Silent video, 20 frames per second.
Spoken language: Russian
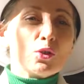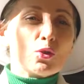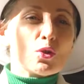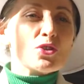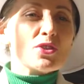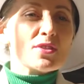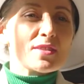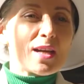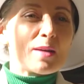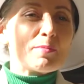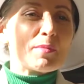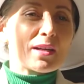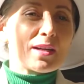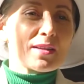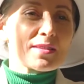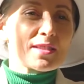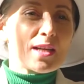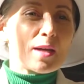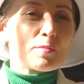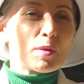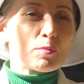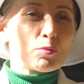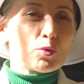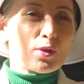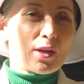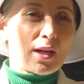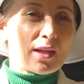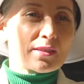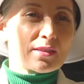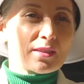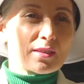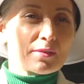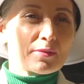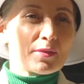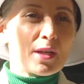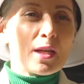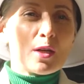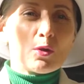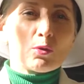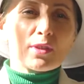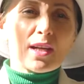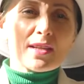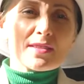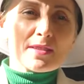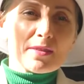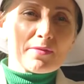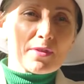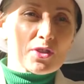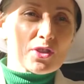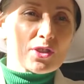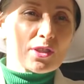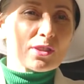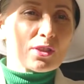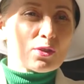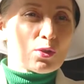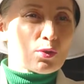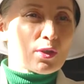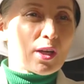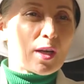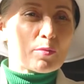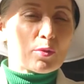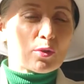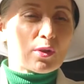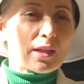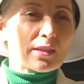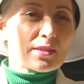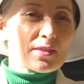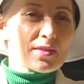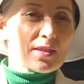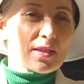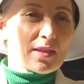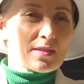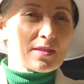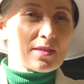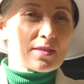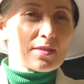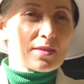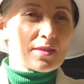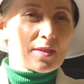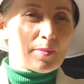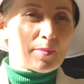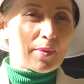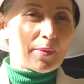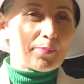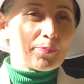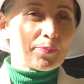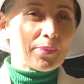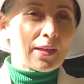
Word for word: То же самое касаемо бухгалтеров. У нас совершенно другая бухгалтерская система.